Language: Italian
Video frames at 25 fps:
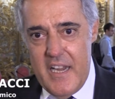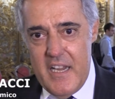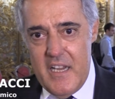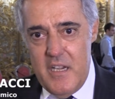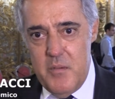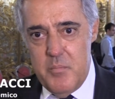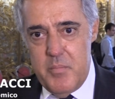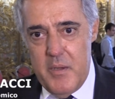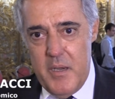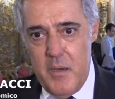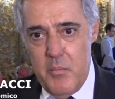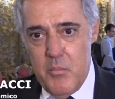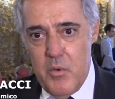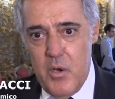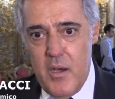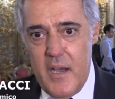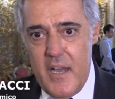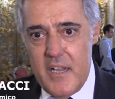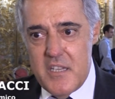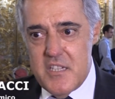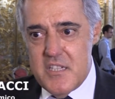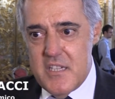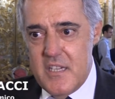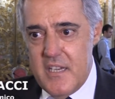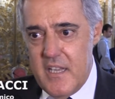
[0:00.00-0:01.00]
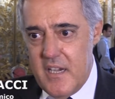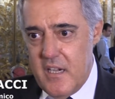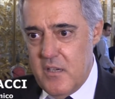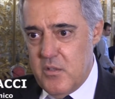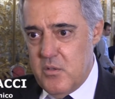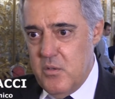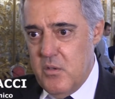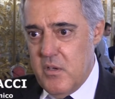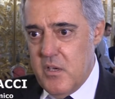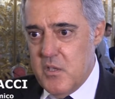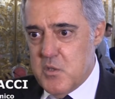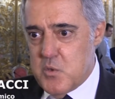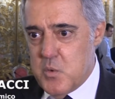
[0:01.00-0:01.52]
il primo
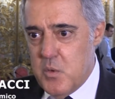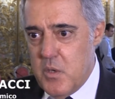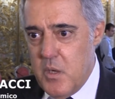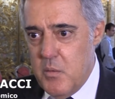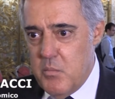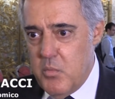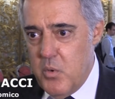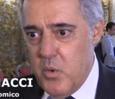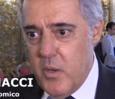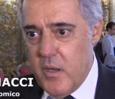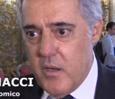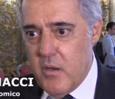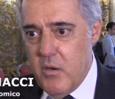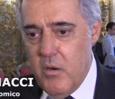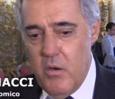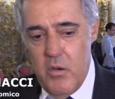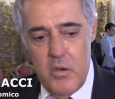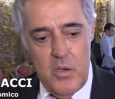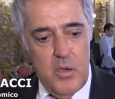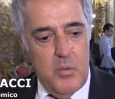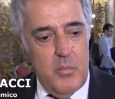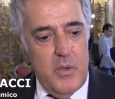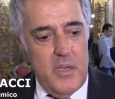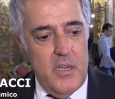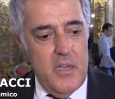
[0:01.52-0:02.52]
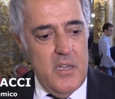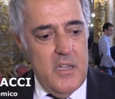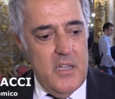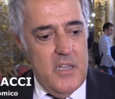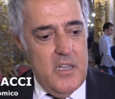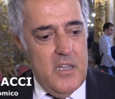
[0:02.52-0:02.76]
acceleratore sulla Blue Economy,